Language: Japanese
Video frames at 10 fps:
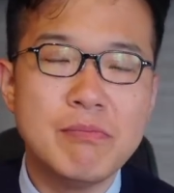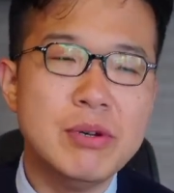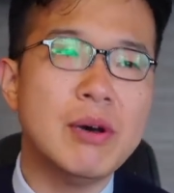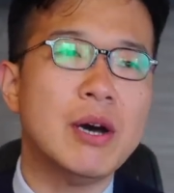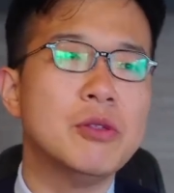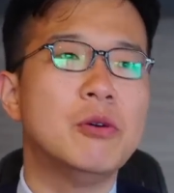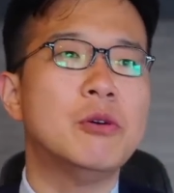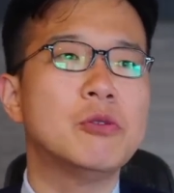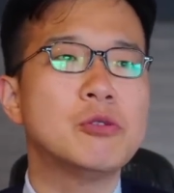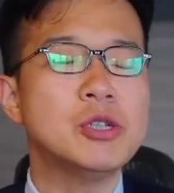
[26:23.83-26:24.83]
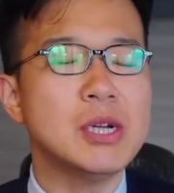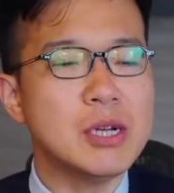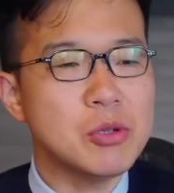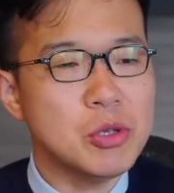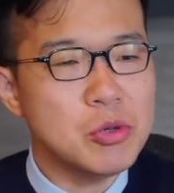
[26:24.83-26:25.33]
どちら
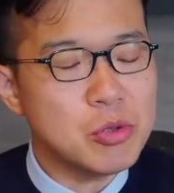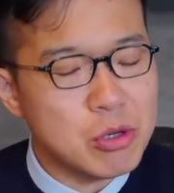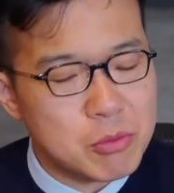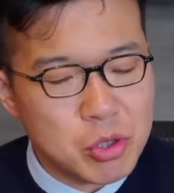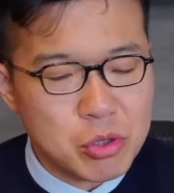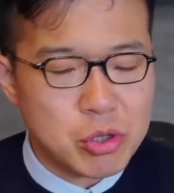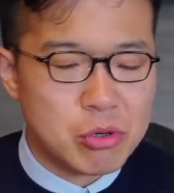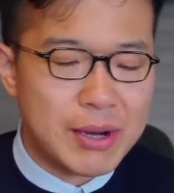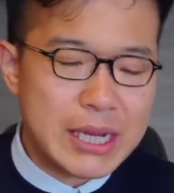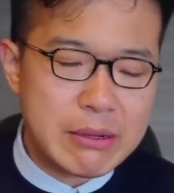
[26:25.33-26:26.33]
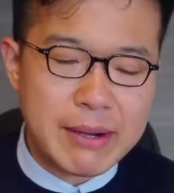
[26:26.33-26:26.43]
かというと、物事を分けて、